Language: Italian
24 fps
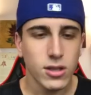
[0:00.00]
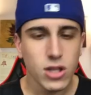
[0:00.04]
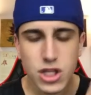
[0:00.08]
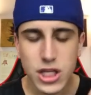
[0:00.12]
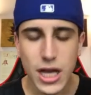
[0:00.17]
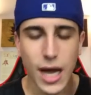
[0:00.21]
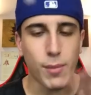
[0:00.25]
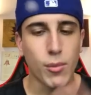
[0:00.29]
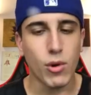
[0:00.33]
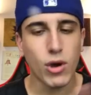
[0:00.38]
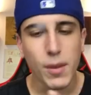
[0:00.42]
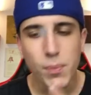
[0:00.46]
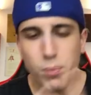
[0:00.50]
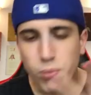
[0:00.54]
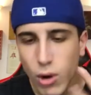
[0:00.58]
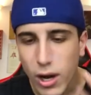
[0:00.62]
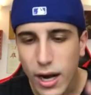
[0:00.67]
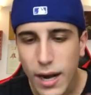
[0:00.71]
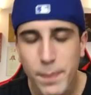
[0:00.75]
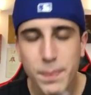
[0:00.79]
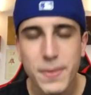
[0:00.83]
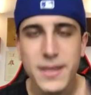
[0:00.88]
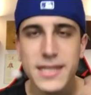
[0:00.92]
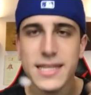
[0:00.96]
diciamo che può
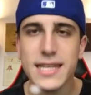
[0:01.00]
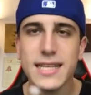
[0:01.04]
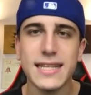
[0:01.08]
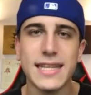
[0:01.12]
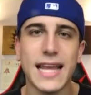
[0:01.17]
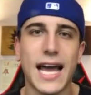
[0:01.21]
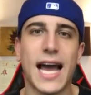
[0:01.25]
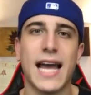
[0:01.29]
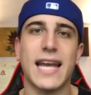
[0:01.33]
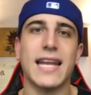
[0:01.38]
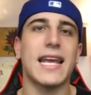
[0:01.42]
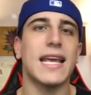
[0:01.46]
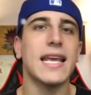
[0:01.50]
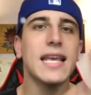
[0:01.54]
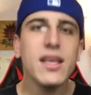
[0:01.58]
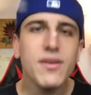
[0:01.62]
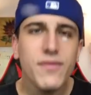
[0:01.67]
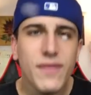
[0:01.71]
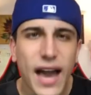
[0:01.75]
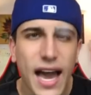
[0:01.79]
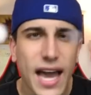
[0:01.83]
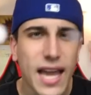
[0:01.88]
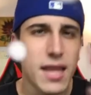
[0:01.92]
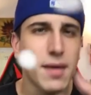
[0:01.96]
rappresentare i
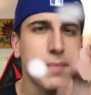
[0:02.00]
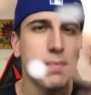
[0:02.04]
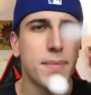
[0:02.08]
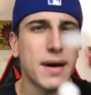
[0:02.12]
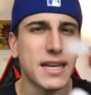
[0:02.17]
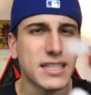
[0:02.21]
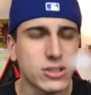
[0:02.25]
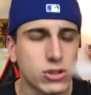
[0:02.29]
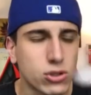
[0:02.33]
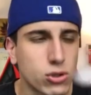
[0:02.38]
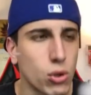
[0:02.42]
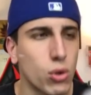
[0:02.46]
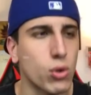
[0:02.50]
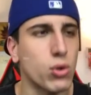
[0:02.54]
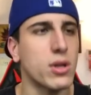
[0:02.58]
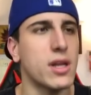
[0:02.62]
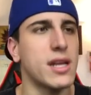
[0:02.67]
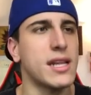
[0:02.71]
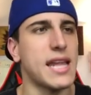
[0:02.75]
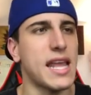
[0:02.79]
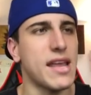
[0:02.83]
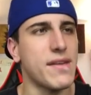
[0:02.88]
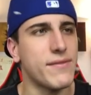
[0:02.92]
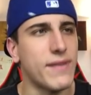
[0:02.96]
vari
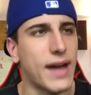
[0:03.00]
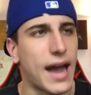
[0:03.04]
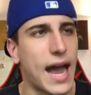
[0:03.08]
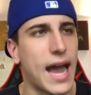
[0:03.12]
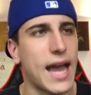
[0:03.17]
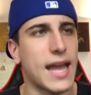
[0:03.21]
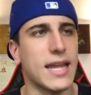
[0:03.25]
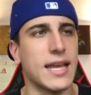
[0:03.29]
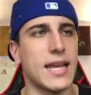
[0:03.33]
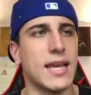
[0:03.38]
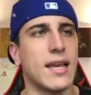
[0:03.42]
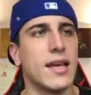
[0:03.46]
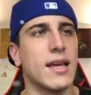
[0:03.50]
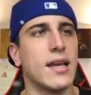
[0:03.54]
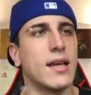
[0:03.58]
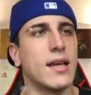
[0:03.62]
bastoni dei vari...